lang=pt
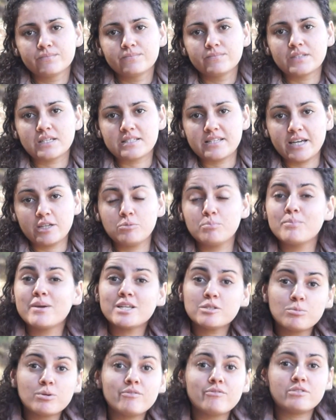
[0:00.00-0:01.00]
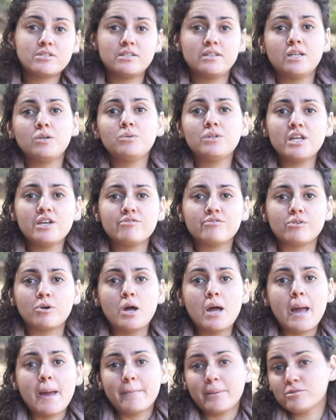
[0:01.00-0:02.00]
tá certo? Mesmo que você tenha um nível.
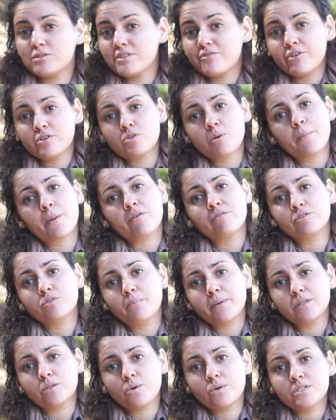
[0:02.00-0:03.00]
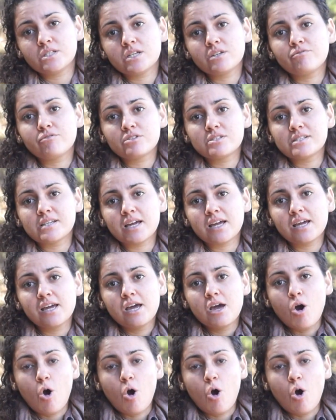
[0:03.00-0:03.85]
Mas você fez uma prova do B2 e você